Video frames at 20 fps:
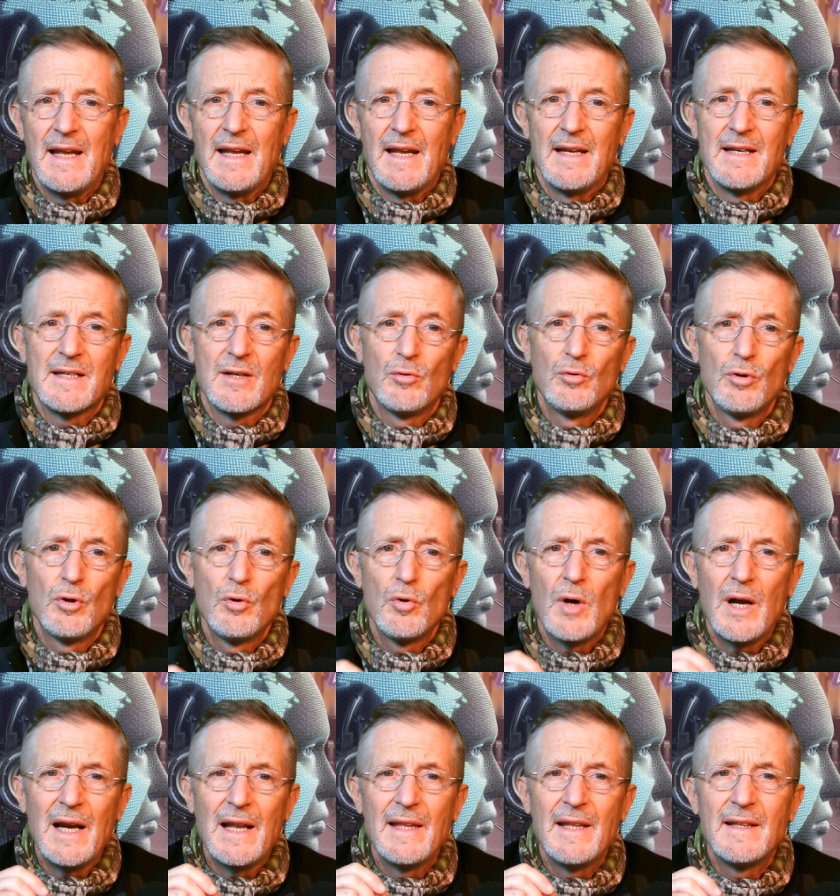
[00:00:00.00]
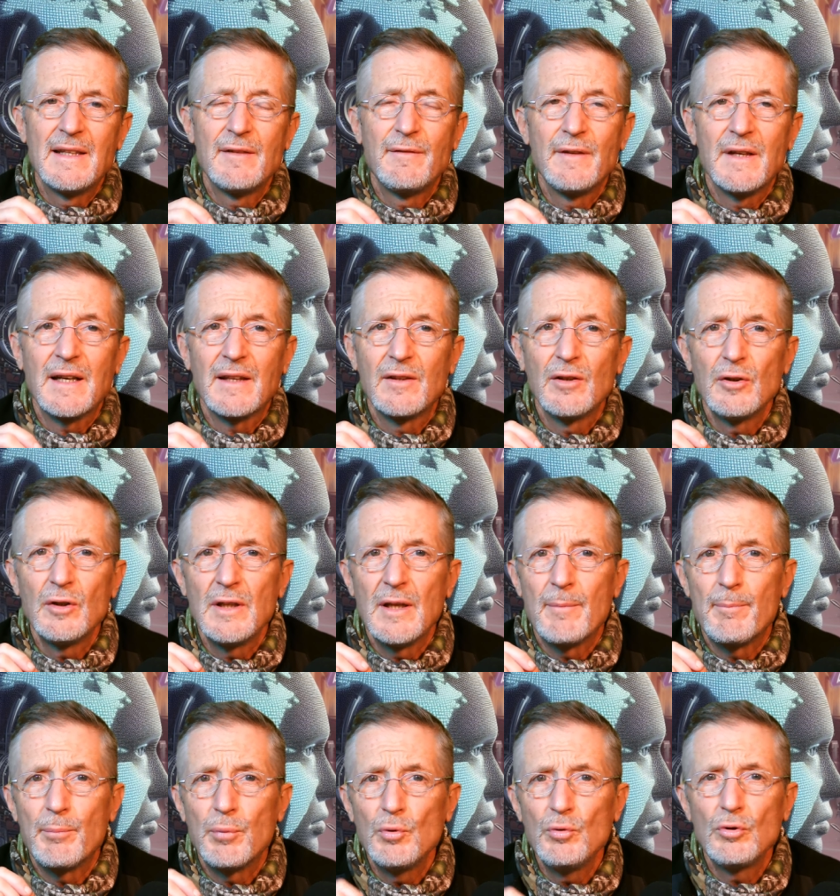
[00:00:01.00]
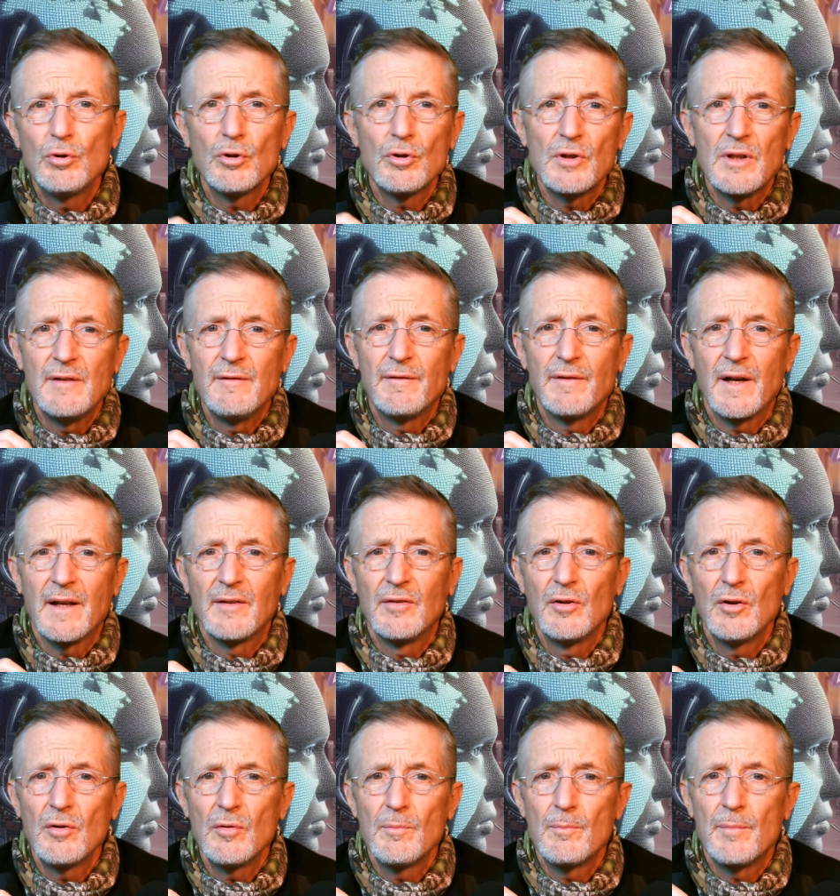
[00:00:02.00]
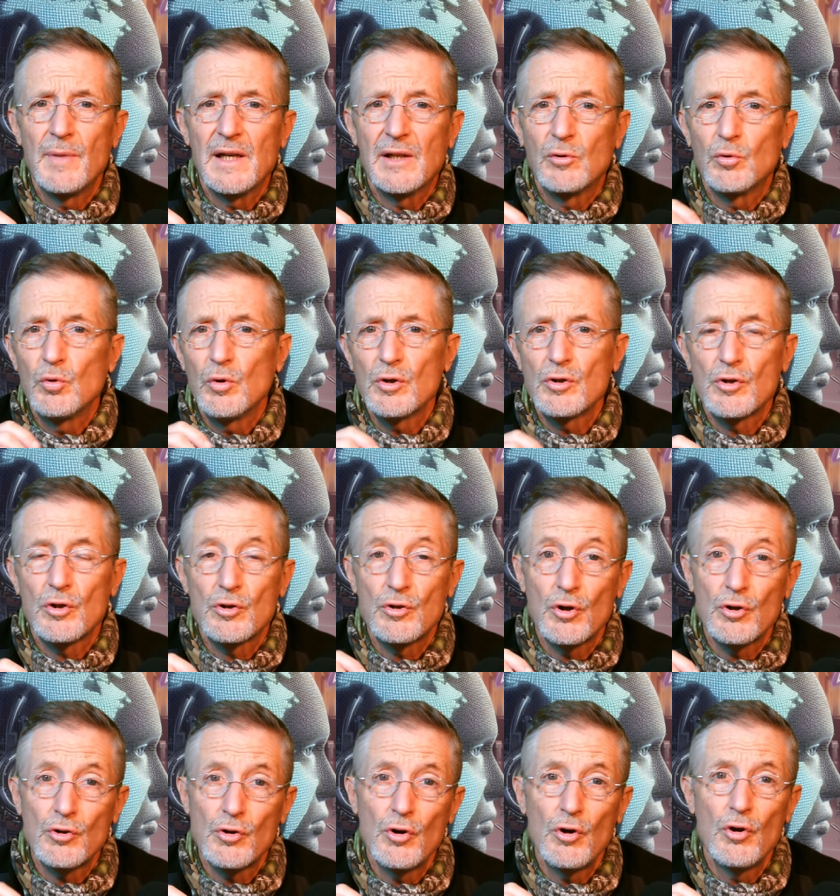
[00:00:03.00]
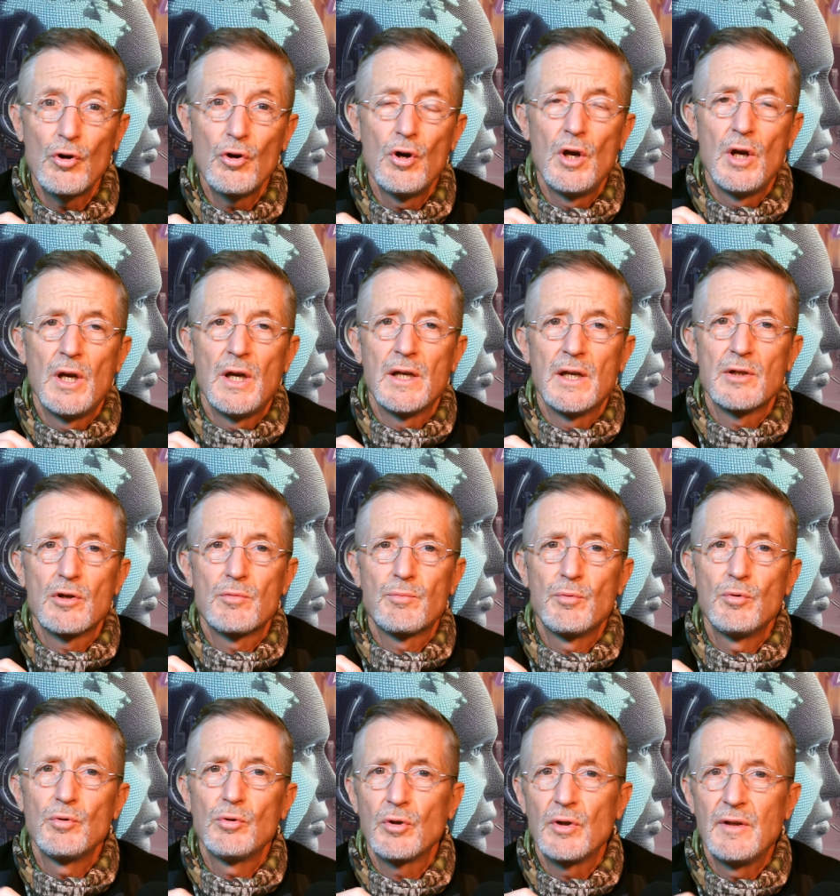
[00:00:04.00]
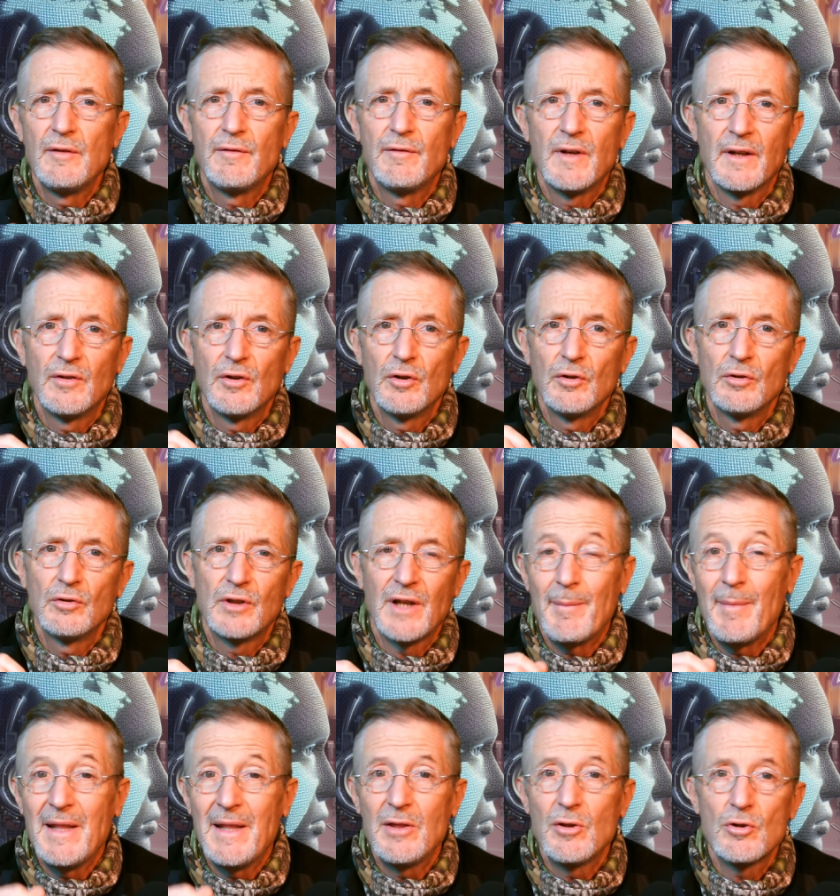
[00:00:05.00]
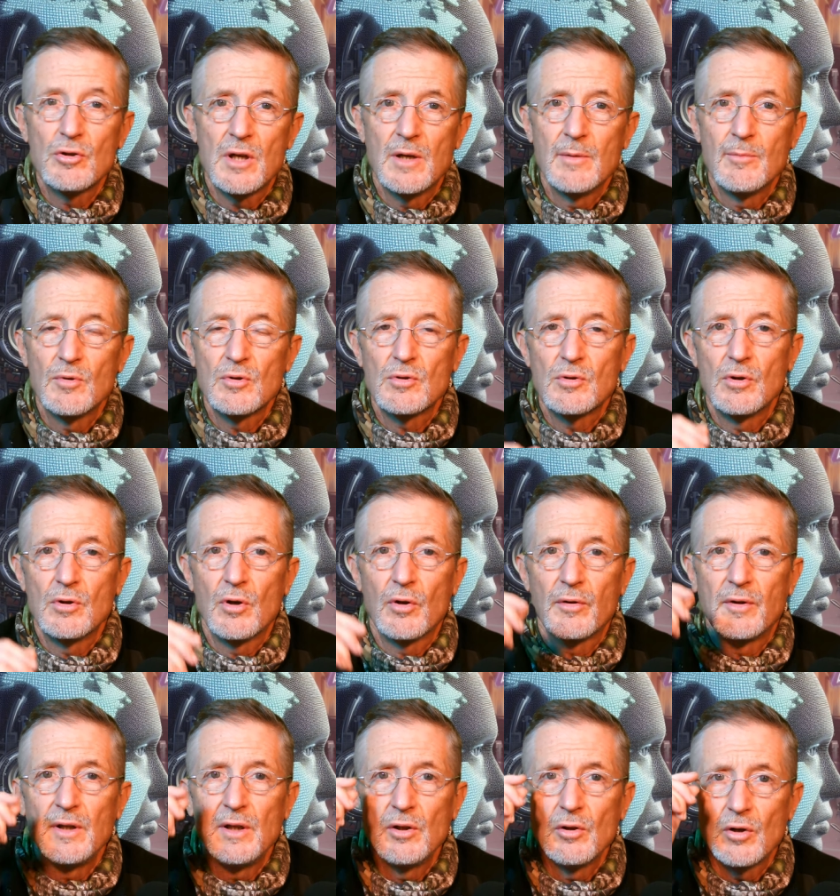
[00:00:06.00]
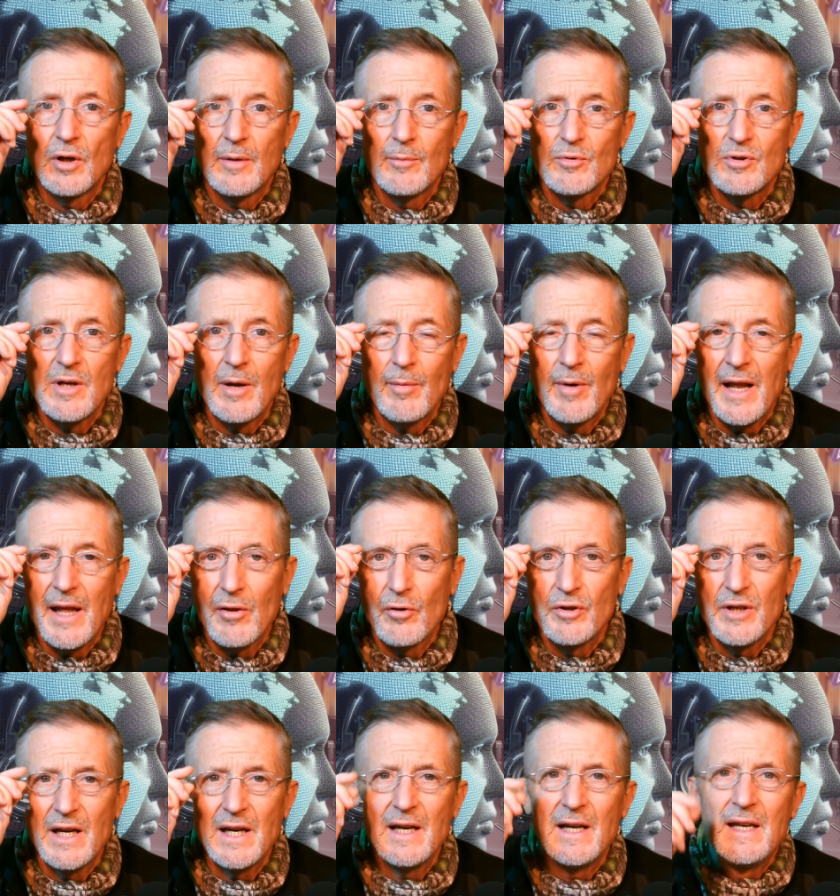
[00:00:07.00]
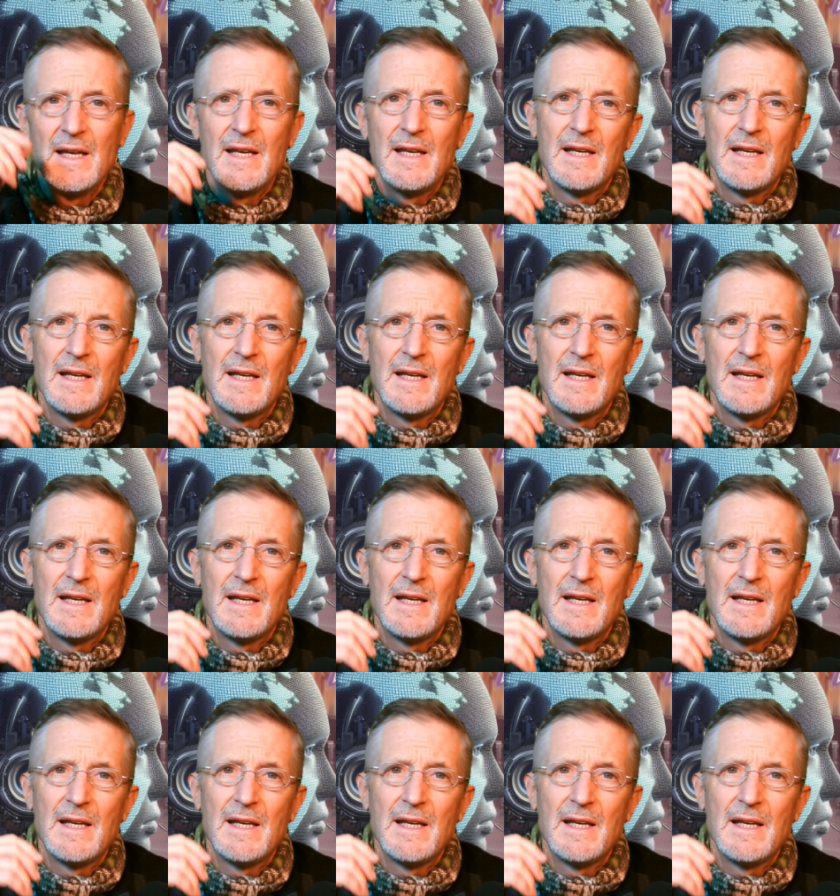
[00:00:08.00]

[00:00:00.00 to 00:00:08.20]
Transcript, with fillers: En segundo lugar, la identificación de puntos de inflexión virtuosos, no solo esos puntos de inflexión tremendos que hemos conocido, que hemos hablado ya,